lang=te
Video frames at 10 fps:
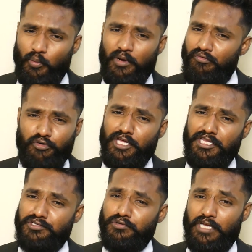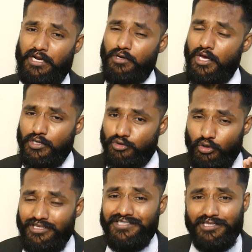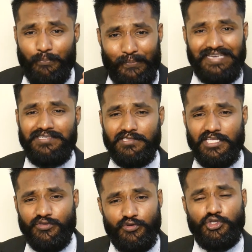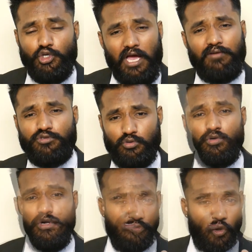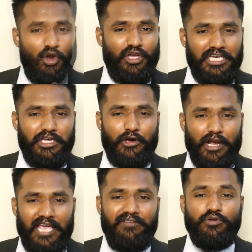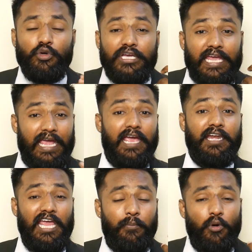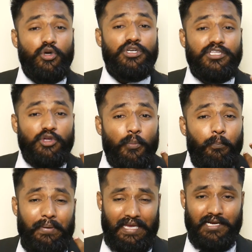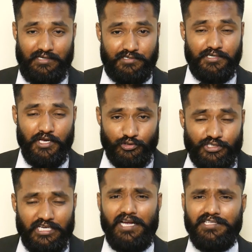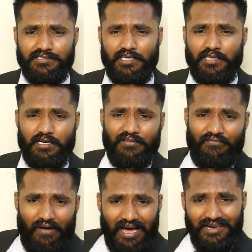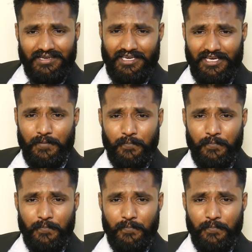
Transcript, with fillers: నార్మల్ ఫుడ్డే తీసుకుంటారు సో దీస్ ఆర్ ద బేసిక్ థింగ్స్ విచ్ యూ హ్యావ్ టు ఫాలో ఇన్ యువర్ లైఫ్ టు కేర్ అబౌట్ యువర్ పేరెంట్స్ సో చేయాల్సింది ఏంటంటే వాళ్ళకి